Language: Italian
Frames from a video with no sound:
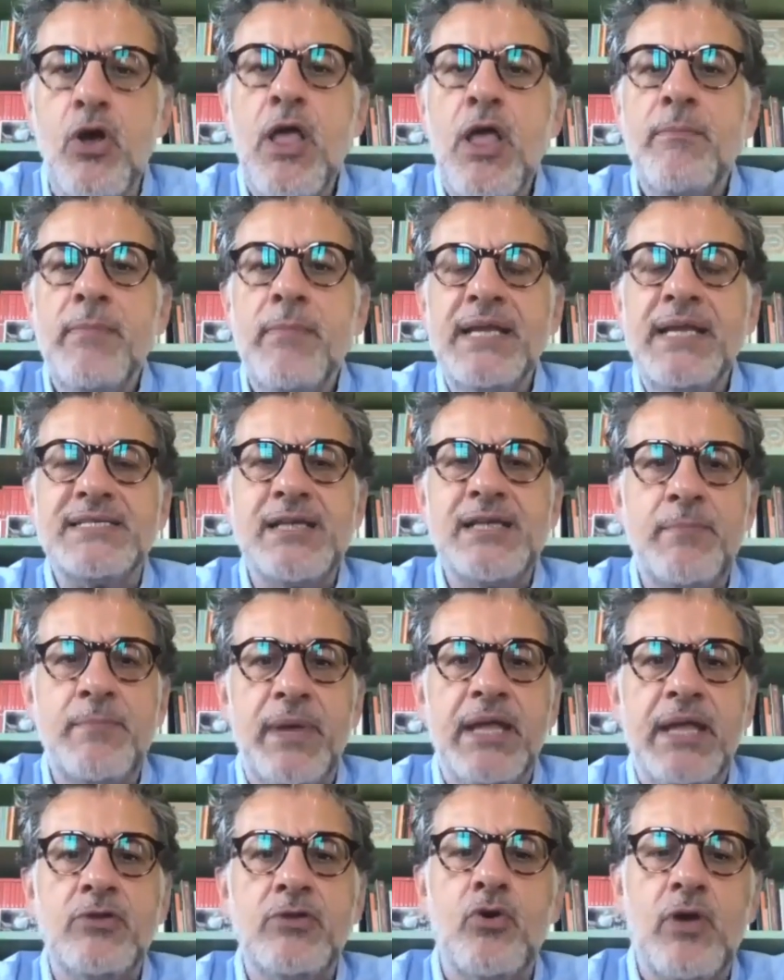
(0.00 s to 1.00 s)
ben
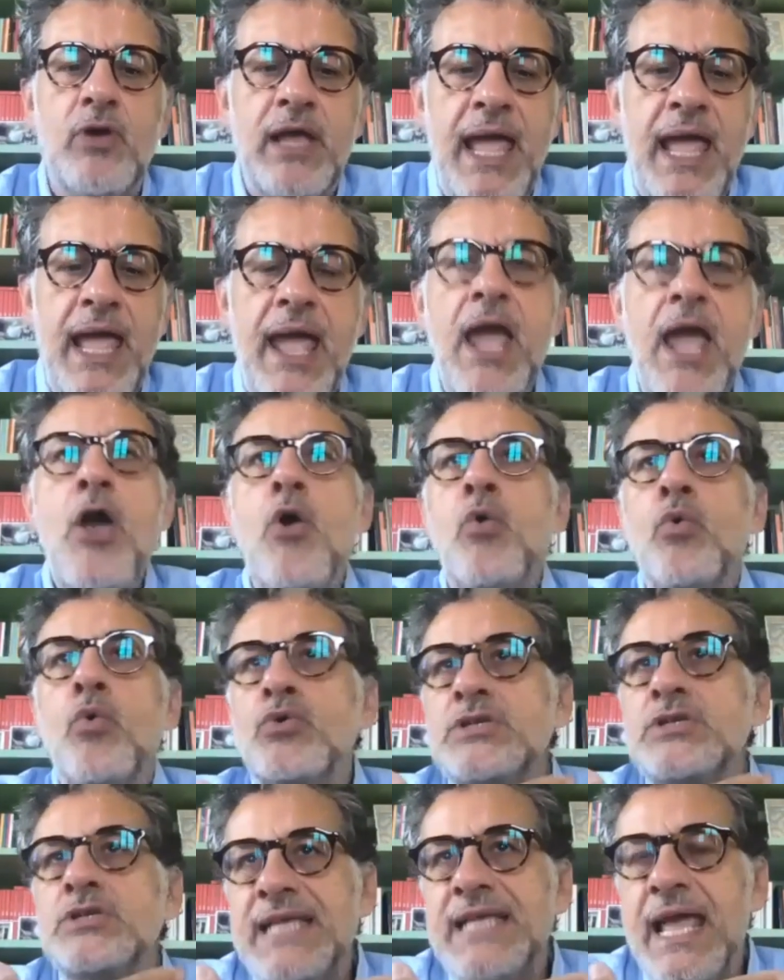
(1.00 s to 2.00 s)
sapendo che è un
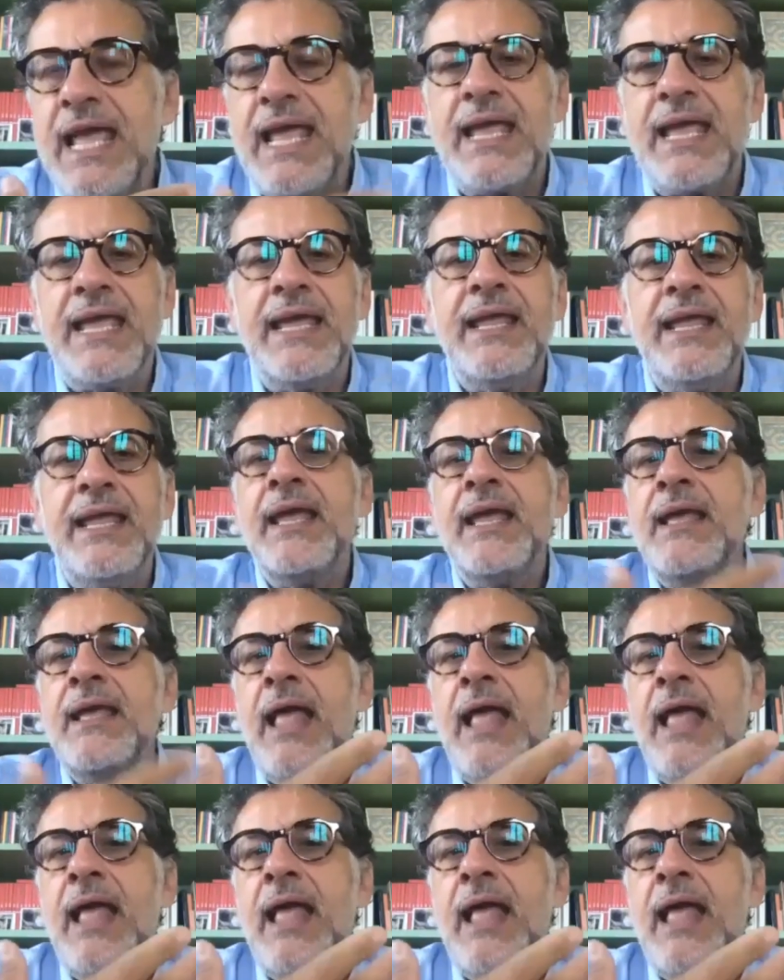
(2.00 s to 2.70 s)
sé che